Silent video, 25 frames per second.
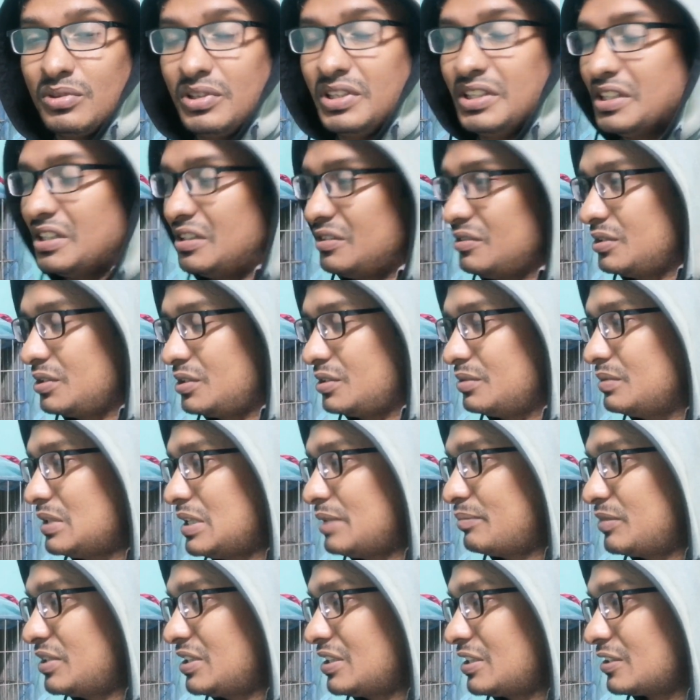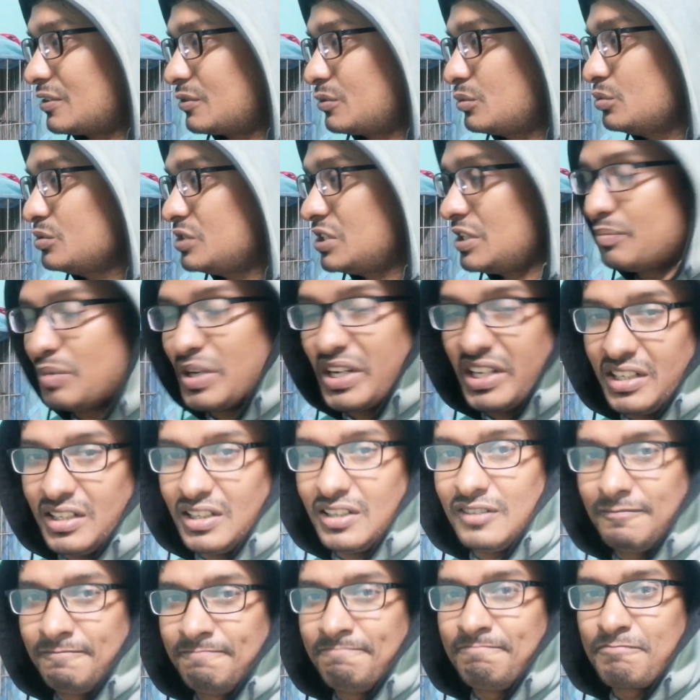করি না অথবা আমরা খুঁজে পাই
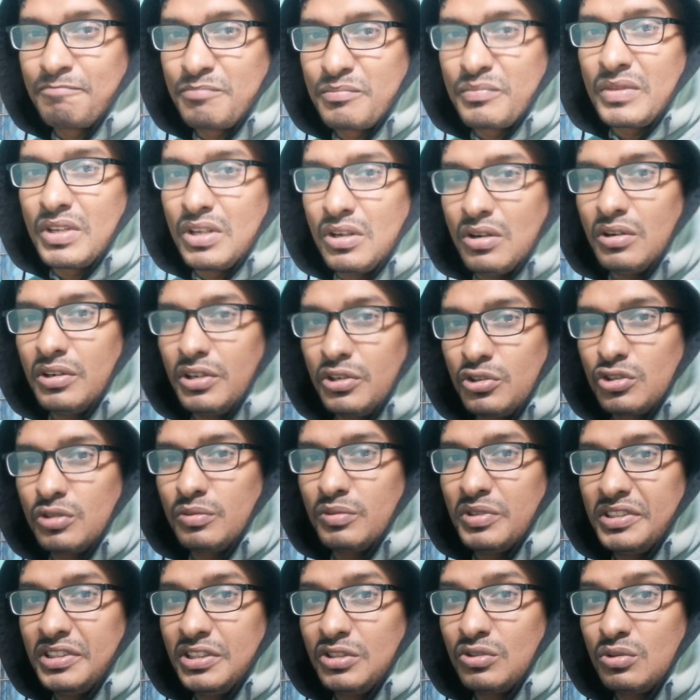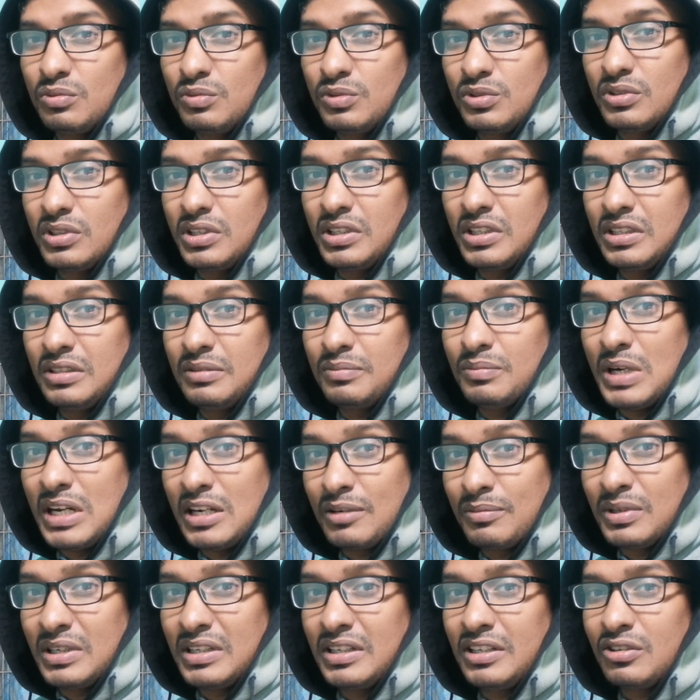না অনেক সময় যে কবুতরের
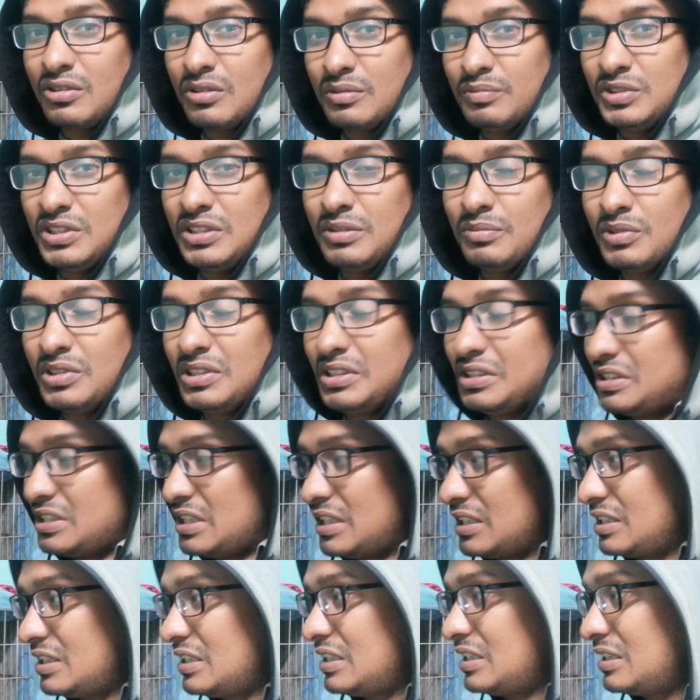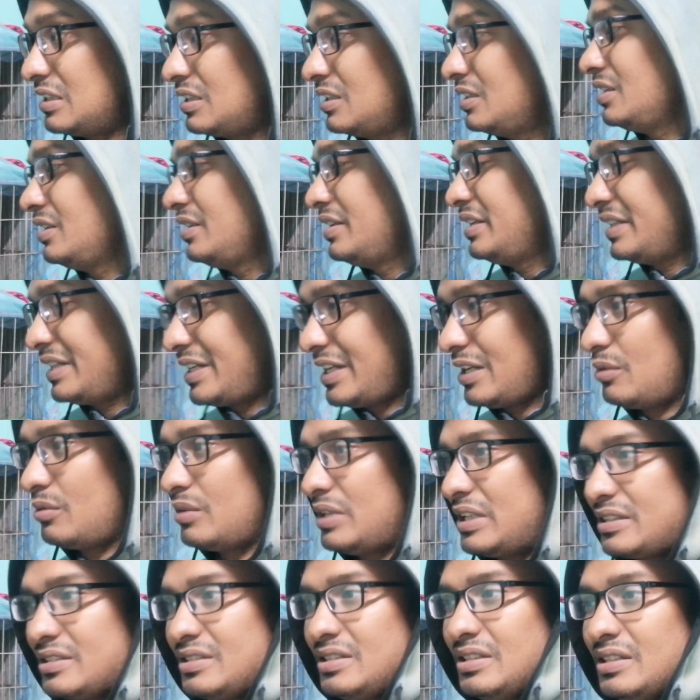বারবার এরকম ঝিমুনি ঠান্ডা কেন
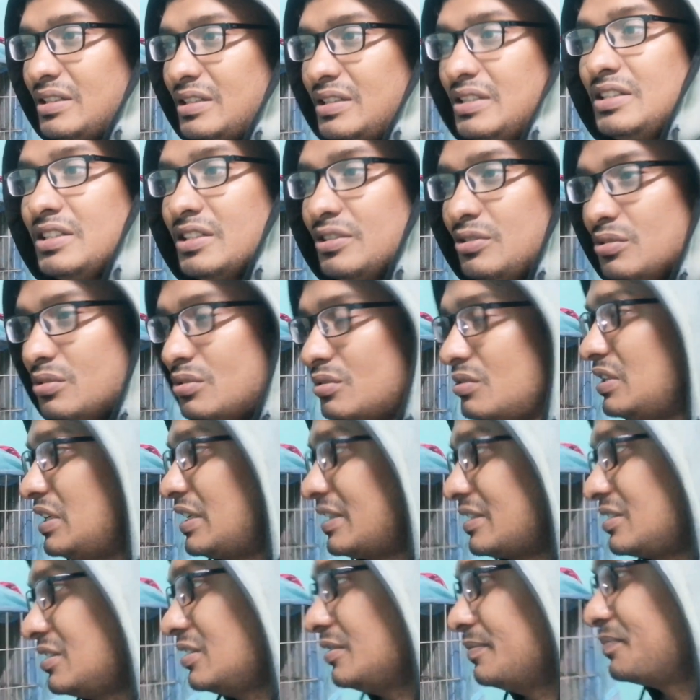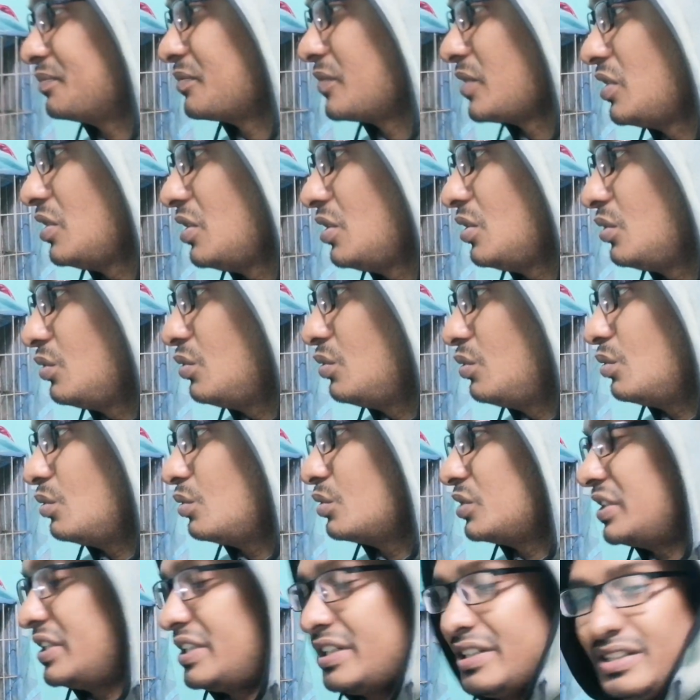লাগছে কিসের জন্য লাগছে তো
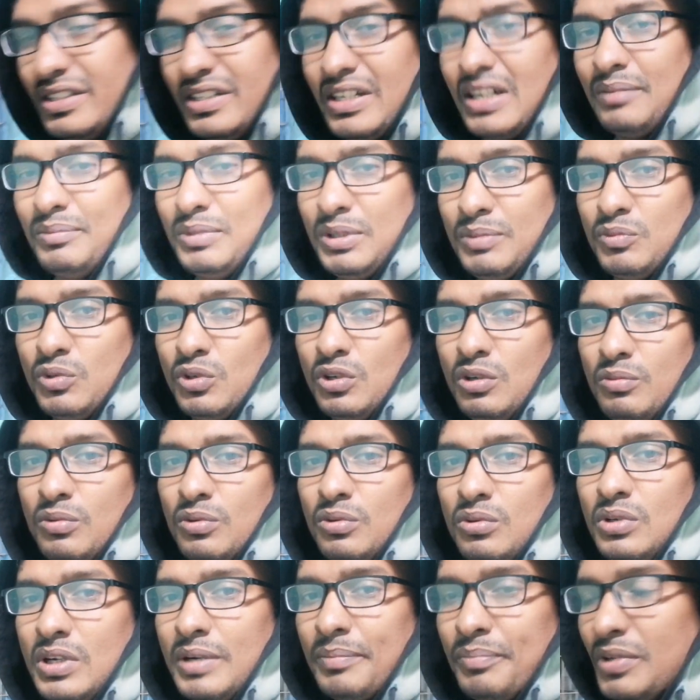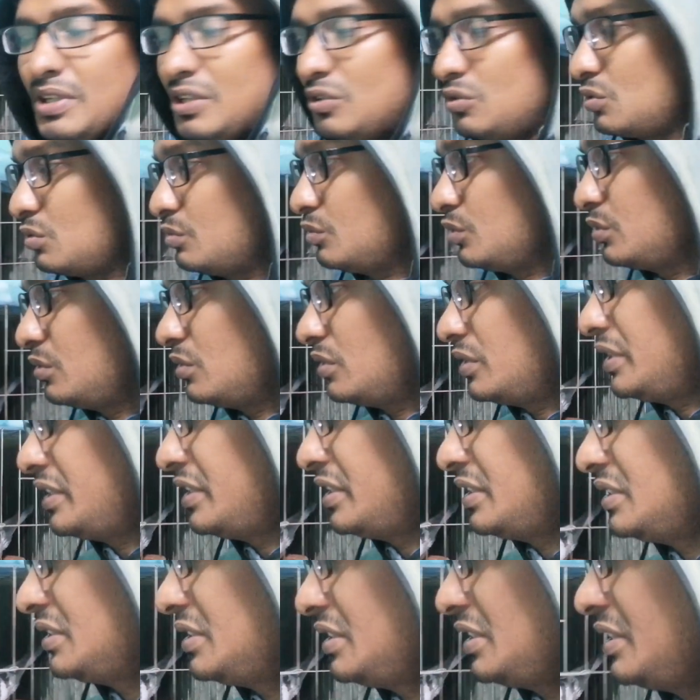সেক্ষেত্রে আমি বলবো আপনার কবুতরের
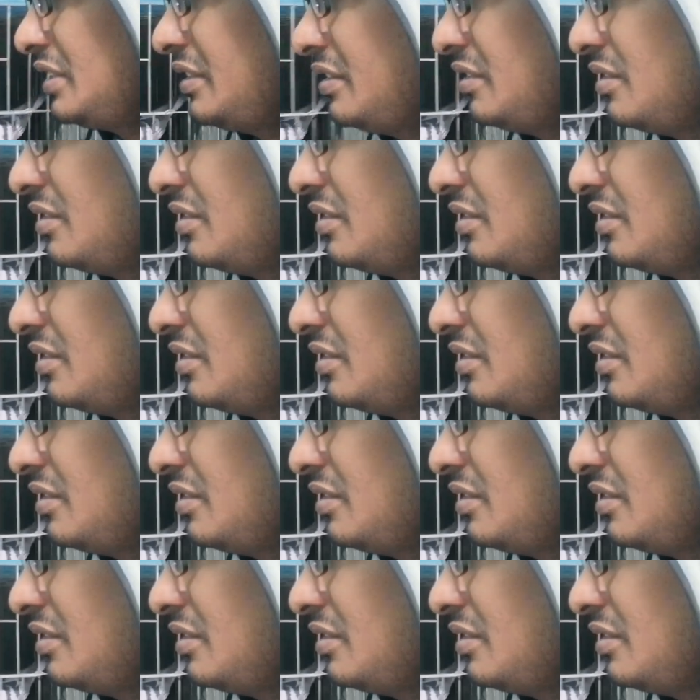যে